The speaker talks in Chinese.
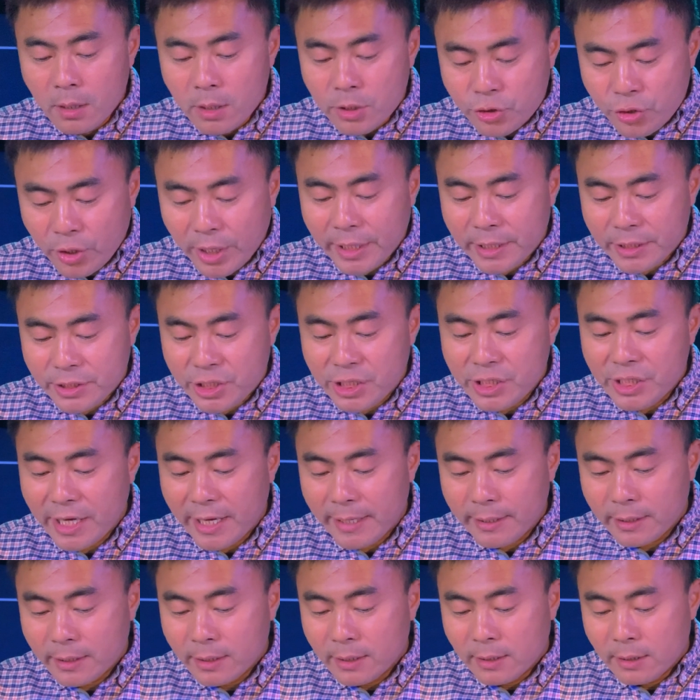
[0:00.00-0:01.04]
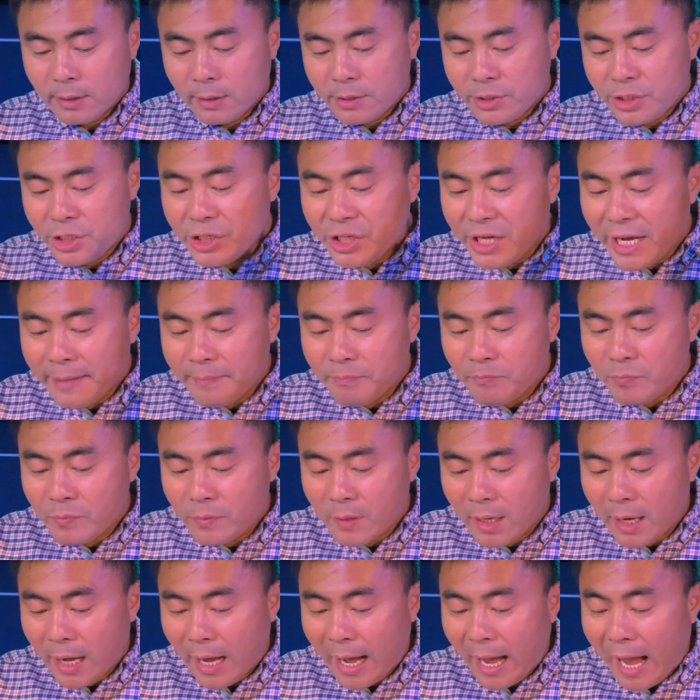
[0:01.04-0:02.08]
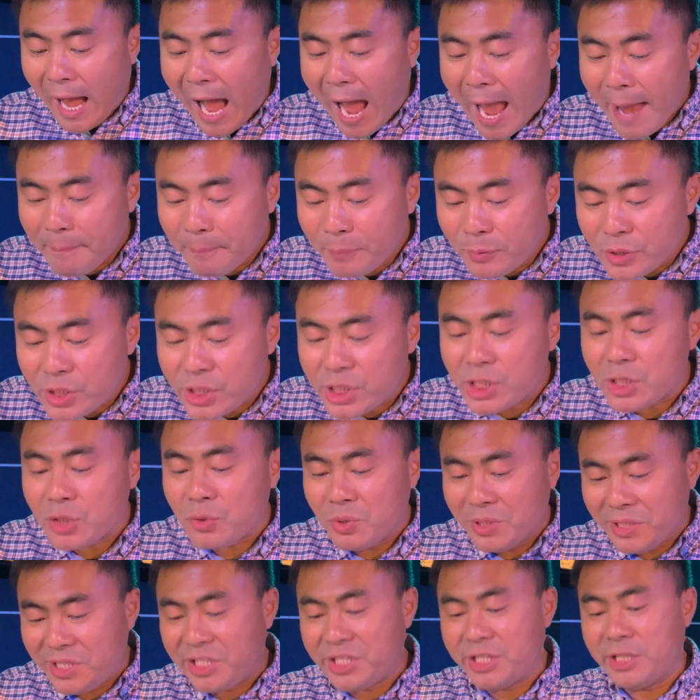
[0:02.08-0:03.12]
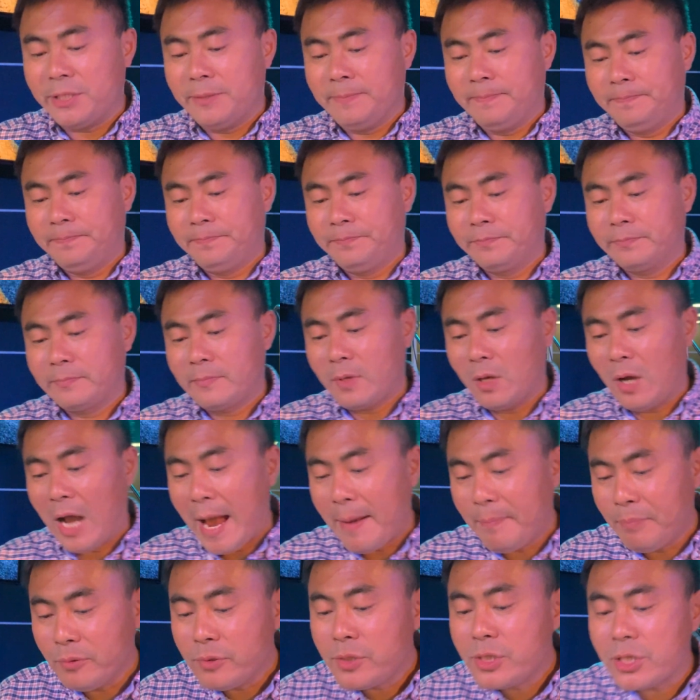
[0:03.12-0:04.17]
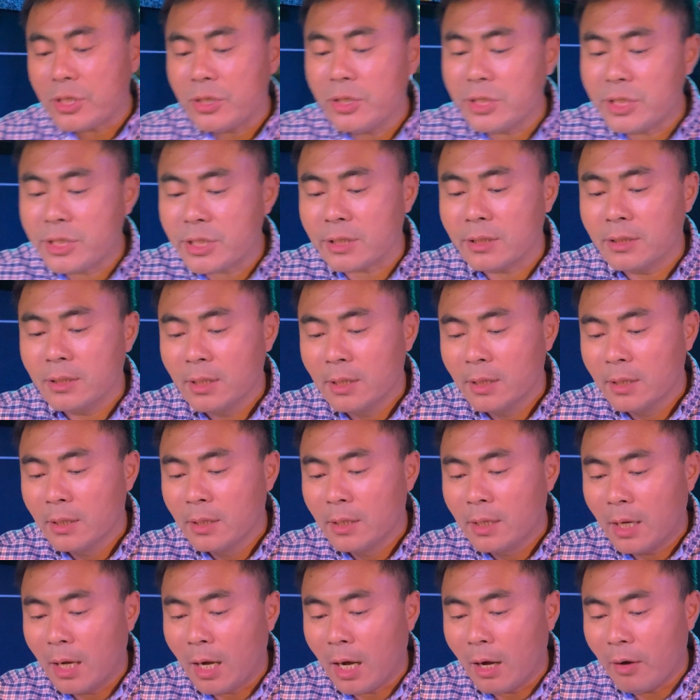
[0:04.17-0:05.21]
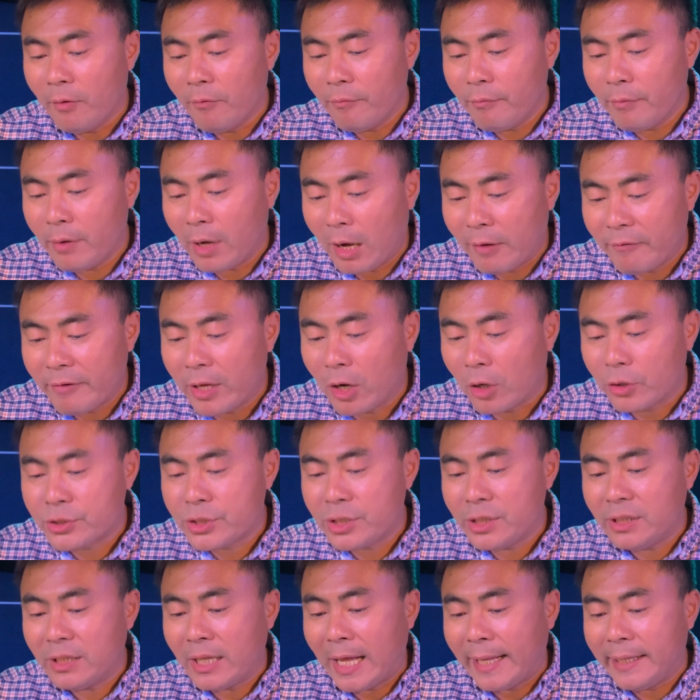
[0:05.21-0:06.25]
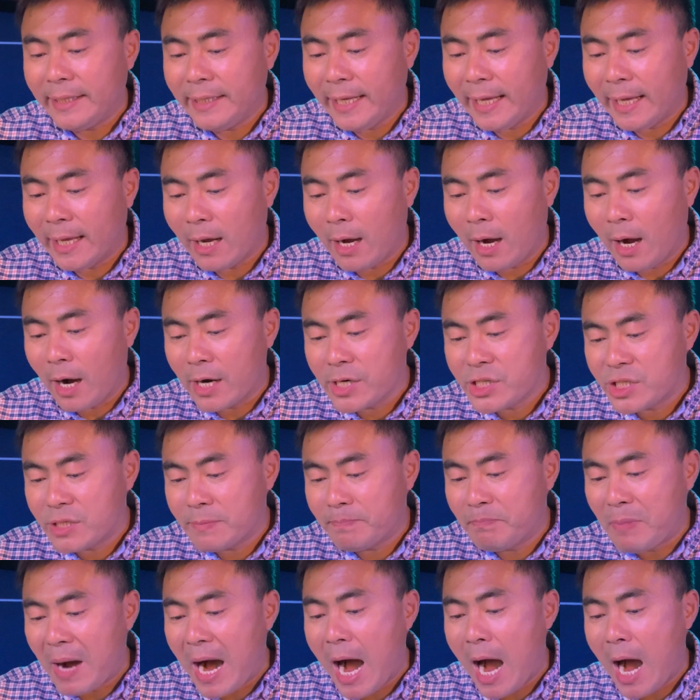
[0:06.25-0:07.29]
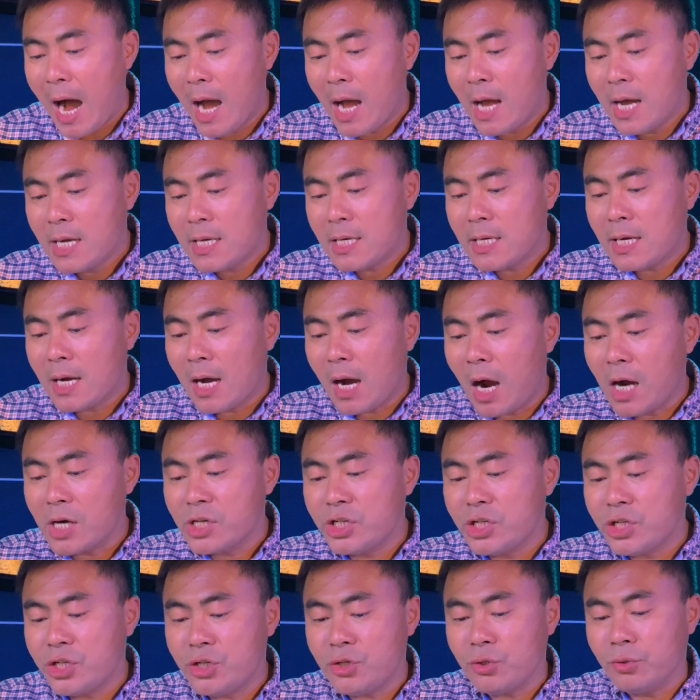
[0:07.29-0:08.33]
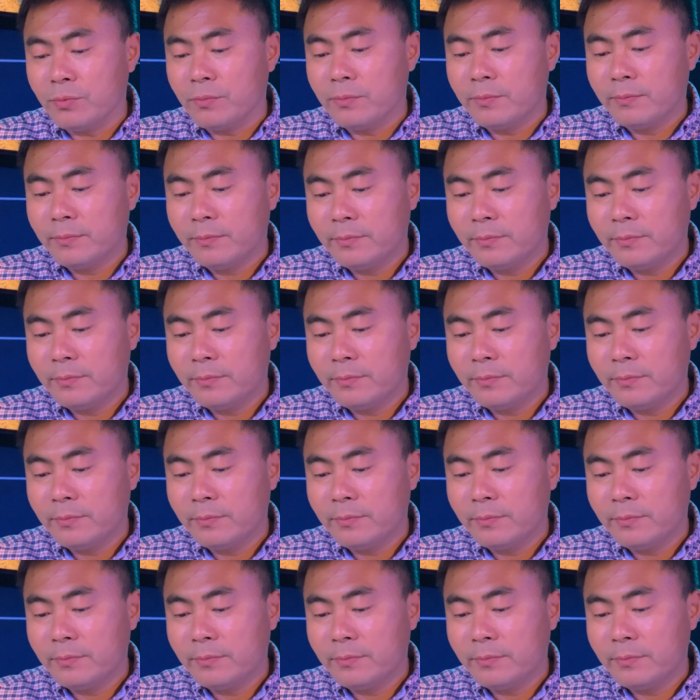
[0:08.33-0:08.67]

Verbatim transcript: 所以今天，今天还不止于此，还不止于此啊！啊，魏老师，你来念二十八、二十九，《